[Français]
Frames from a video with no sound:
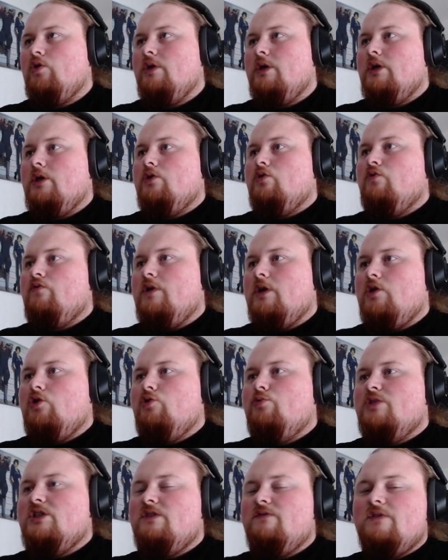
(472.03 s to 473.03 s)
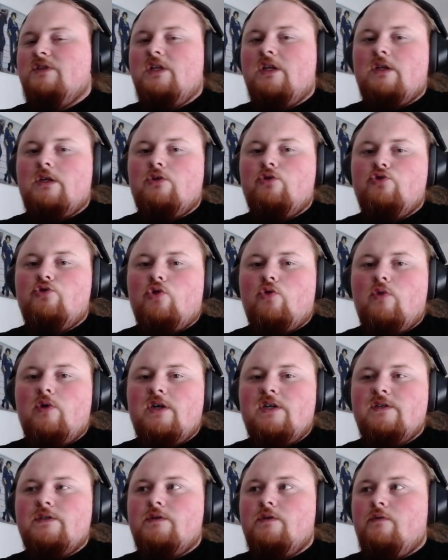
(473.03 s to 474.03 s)
Donc voilà, l'objectif c'est d'atteindre le
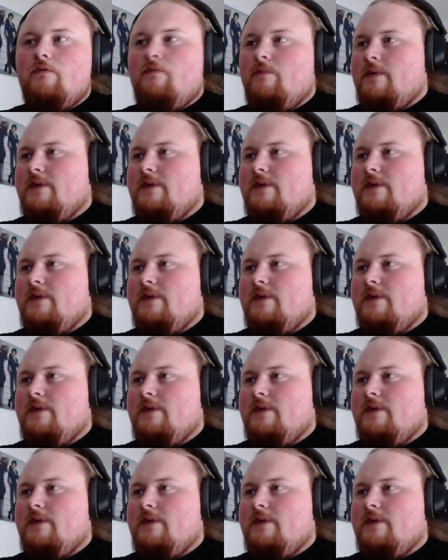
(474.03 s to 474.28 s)
turquoise,